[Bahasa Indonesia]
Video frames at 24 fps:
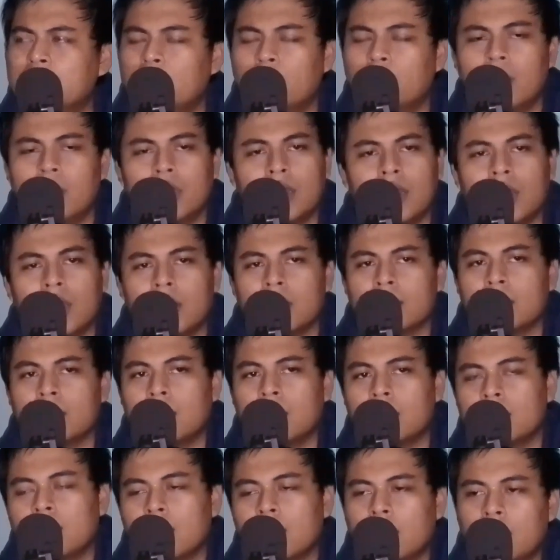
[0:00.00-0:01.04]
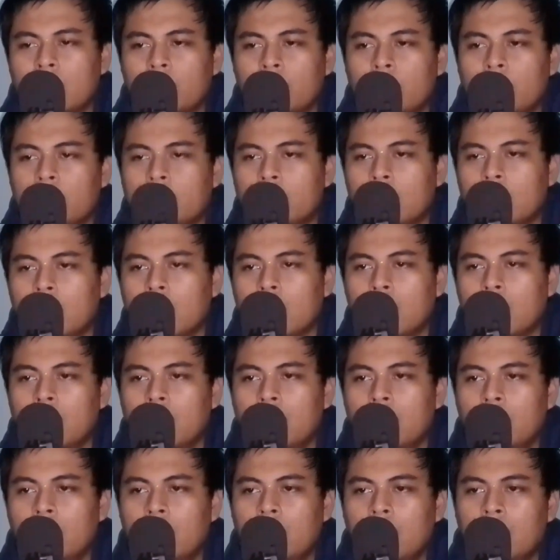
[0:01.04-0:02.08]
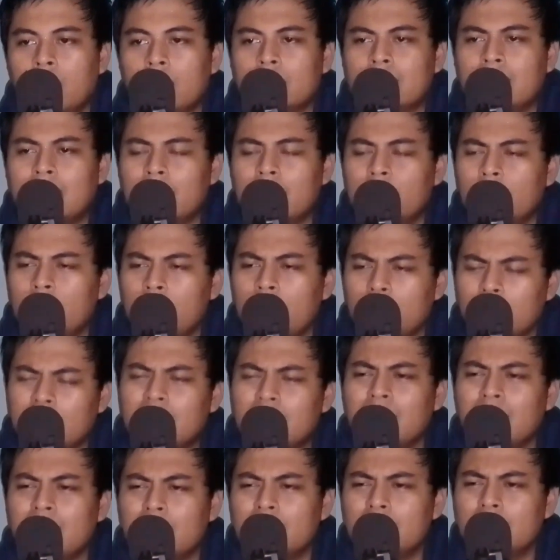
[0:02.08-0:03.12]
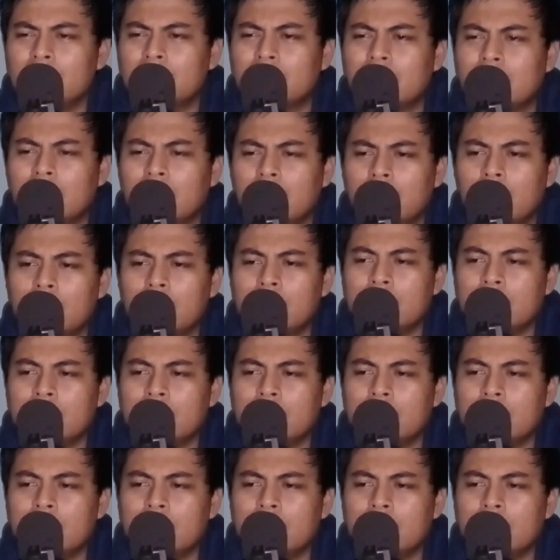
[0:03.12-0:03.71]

bukan karakter yang terlalu populer dan mungkin di